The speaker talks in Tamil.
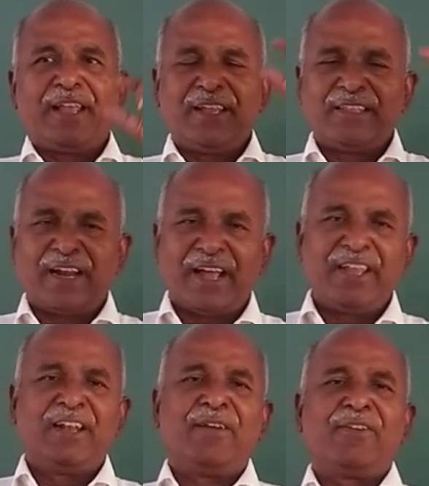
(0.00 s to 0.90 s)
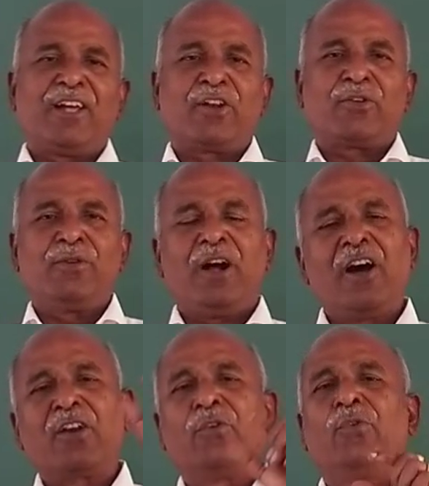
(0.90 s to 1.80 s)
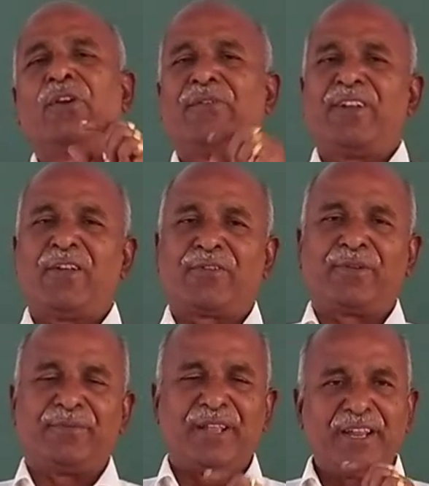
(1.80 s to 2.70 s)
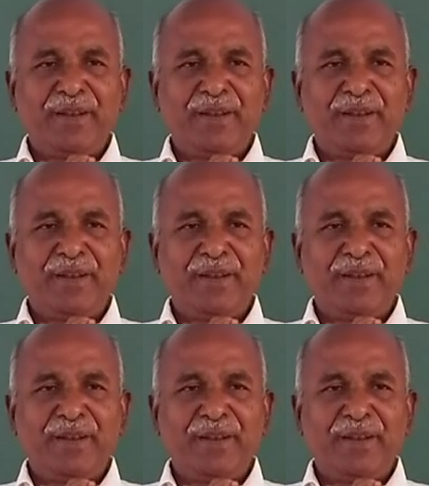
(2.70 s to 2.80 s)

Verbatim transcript: எய்தர் ஹை லெவலாக இருக்கும் ஆர் லோ லெவலாக இருக்கும்